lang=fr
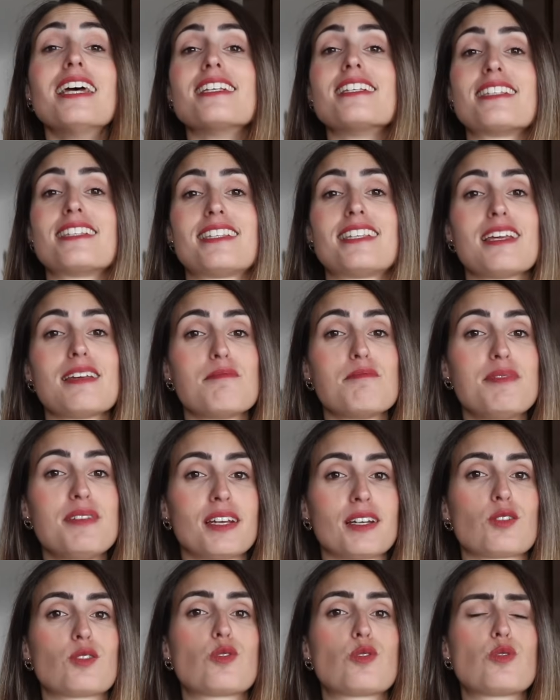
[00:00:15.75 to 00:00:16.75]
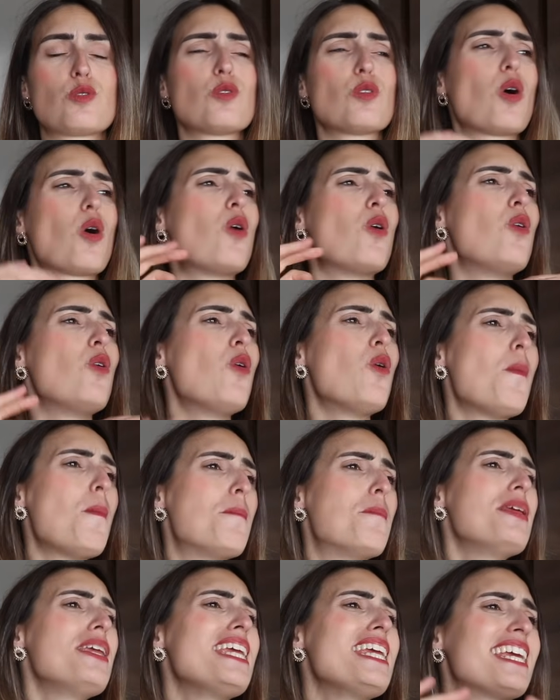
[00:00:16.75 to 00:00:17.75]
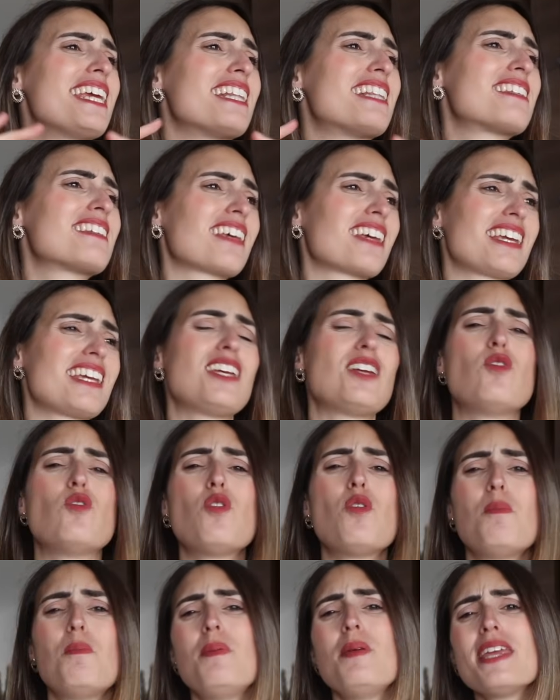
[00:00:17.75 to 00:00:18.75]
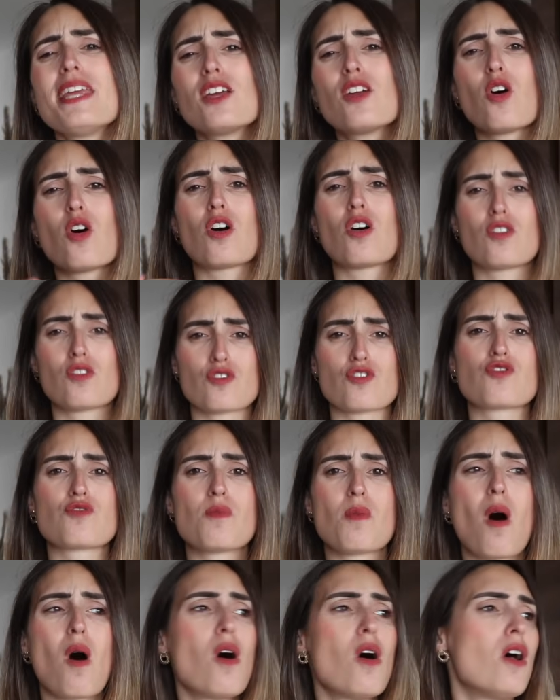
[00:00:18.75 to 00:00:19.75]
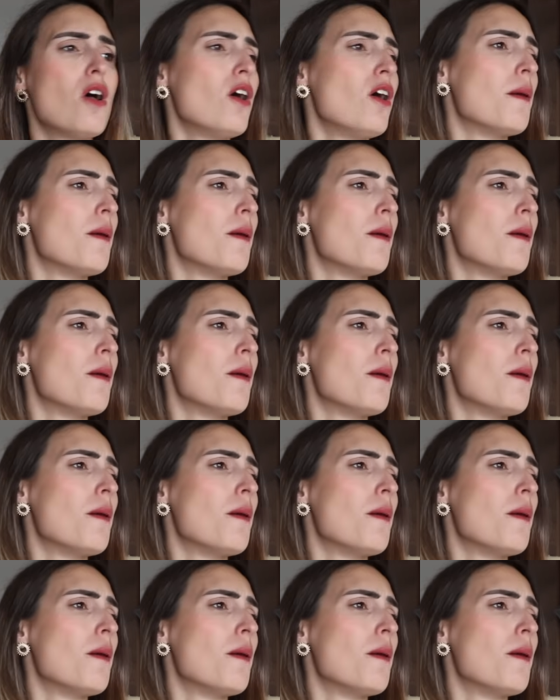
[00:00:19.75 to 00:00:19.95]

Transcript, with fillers: C'est bien sûr le big tri, le big rangement.